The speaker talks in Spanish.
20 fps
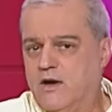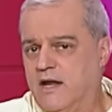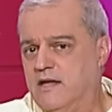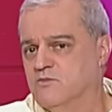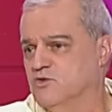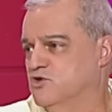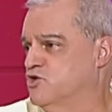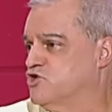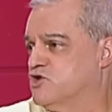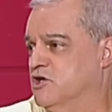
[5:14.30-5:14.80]
hay
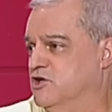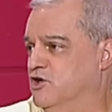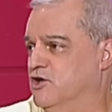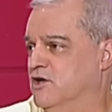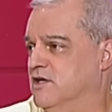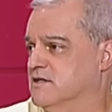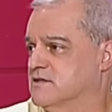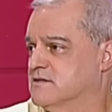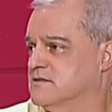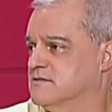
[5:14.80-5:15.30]
muchos
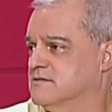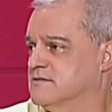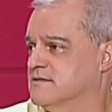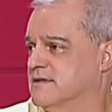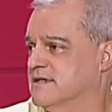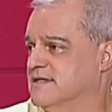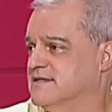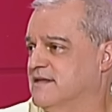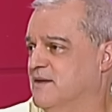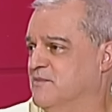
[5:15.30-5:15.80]
señores
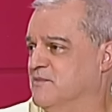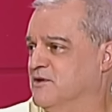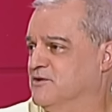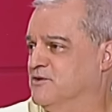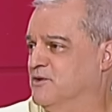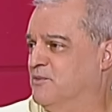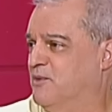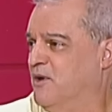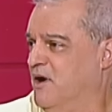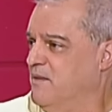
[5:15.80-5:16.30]
que están viendo
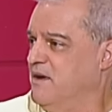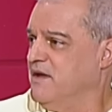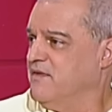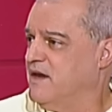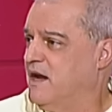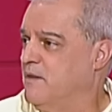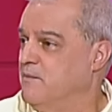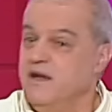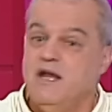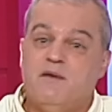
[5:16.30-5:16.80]
el programa y
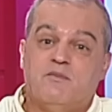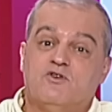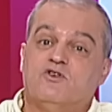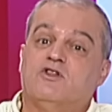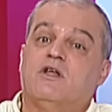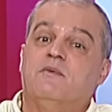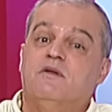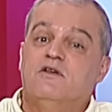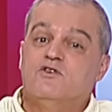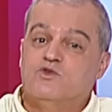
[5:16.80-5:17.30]
dirán, mira, pues yo
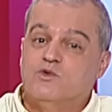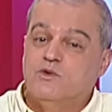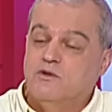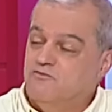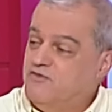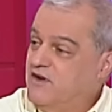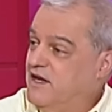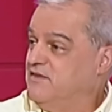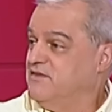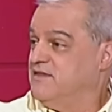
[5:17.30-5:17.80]
también estuve en
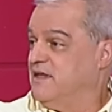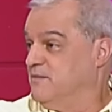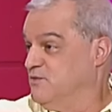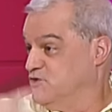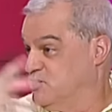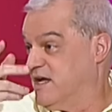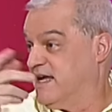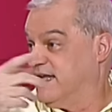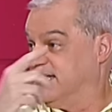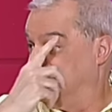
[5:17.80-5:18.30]
Francia, hay
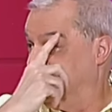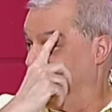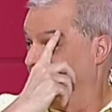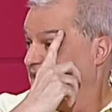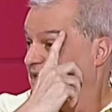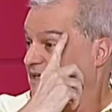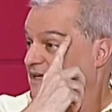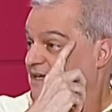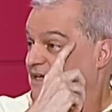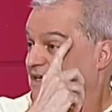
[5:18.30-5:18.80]
mucha gente
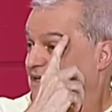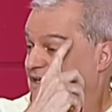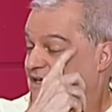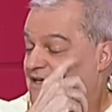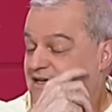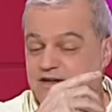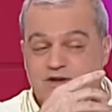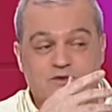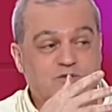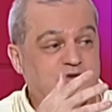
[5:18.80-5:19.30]

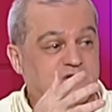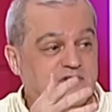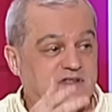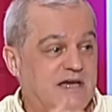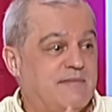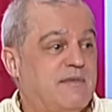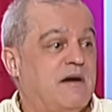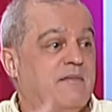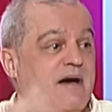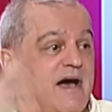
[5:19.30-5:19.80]
que, como decía
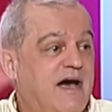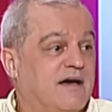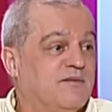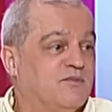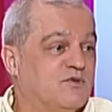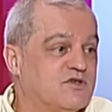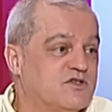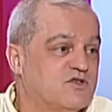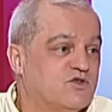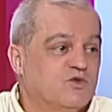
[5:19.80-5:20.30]
mamá,
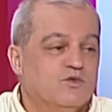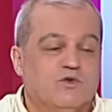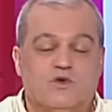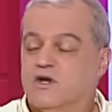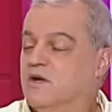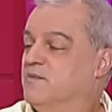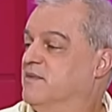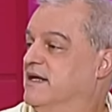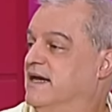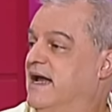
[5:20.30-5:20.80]
pues tuvo que
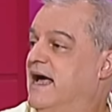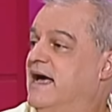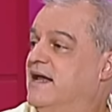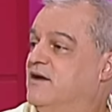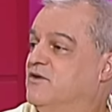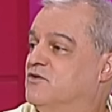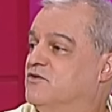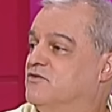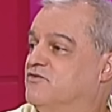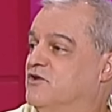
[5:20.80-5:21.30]
emigrar
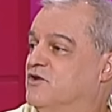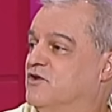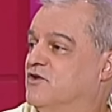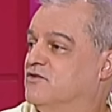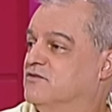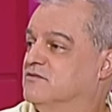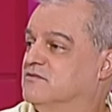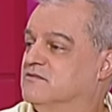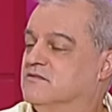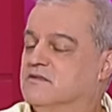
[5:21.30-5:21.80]
o fue con,
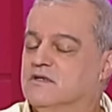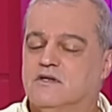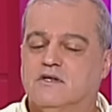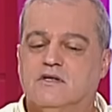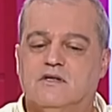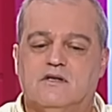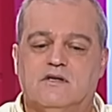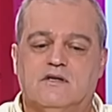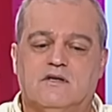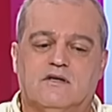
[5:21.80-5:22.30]

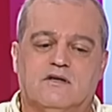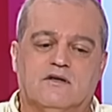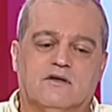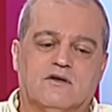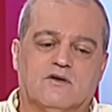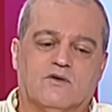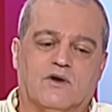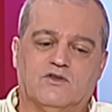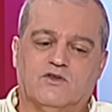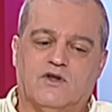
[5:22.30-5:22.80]

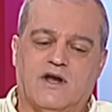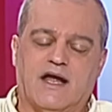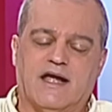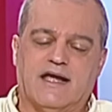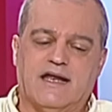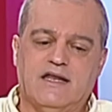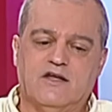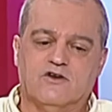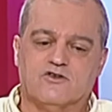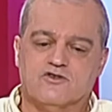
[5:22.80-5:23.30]
cuando eran
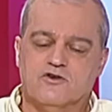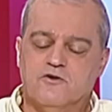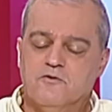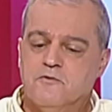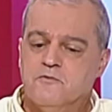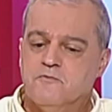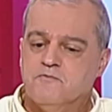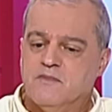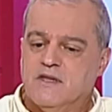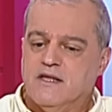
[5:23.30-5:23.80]
críos,
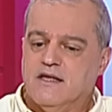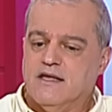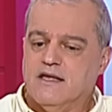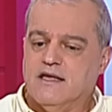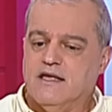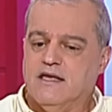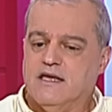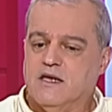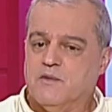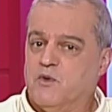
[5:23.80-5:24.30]

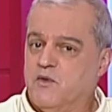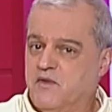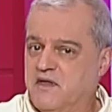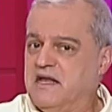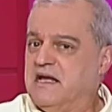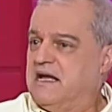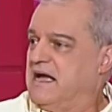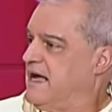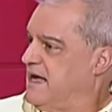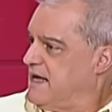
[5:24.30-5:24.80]
Y que pueden
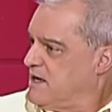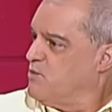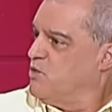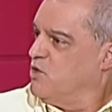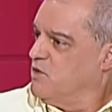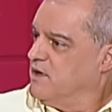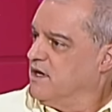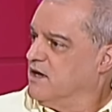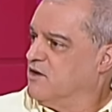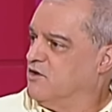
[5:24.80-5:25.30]
encajar muy
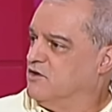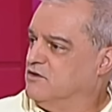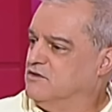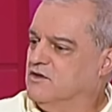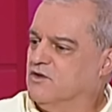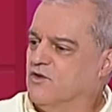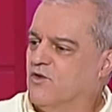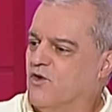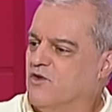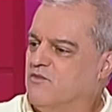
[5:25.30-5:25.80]
bien con,
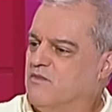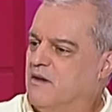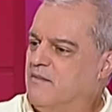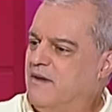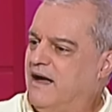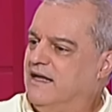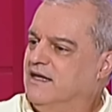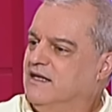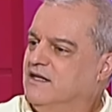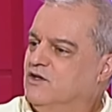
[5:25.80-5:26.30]
con
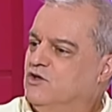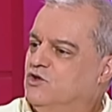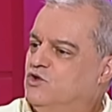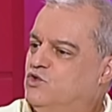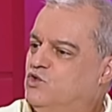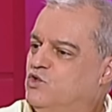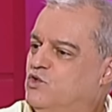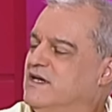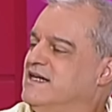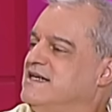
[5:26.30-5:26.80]
mamá.
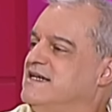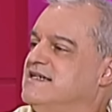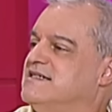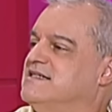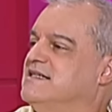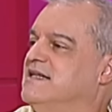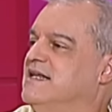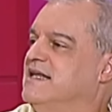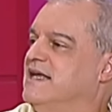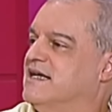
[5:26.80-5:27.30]
¿Tú qué les
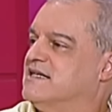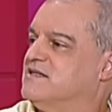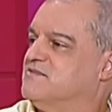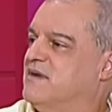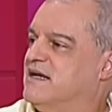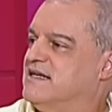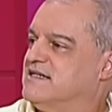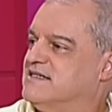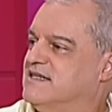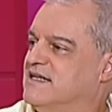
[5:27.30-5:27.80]
dirías
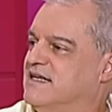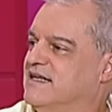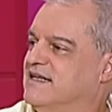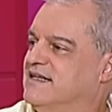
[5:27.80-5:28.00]
más de,